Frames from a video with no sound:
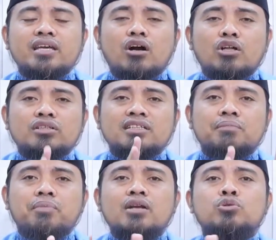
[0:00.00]
yang Allah
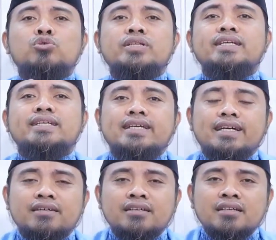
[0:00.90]
tetapkan untuk
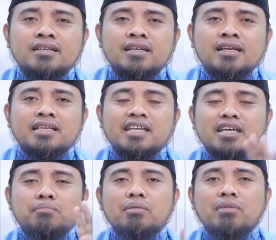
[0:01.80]
dirinya. Jadi
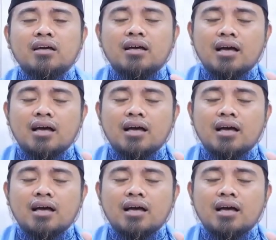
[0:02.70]
Imam uh,